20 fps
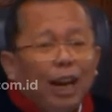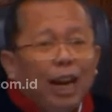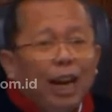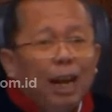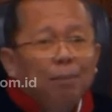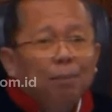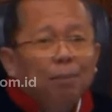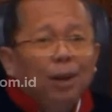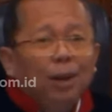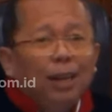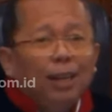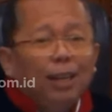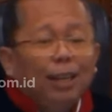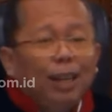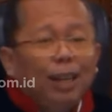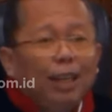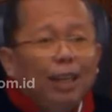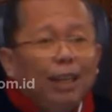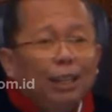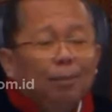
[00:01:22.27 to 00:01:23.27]

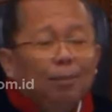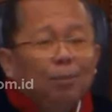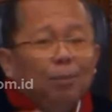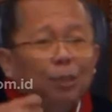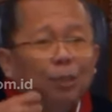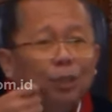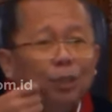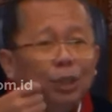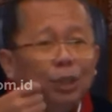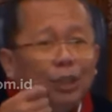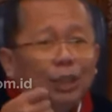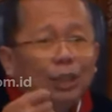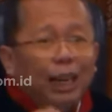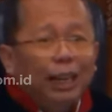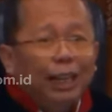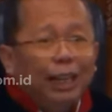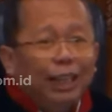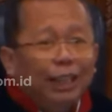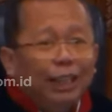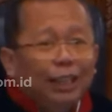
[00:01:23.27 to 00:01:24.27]
Apakah kemudian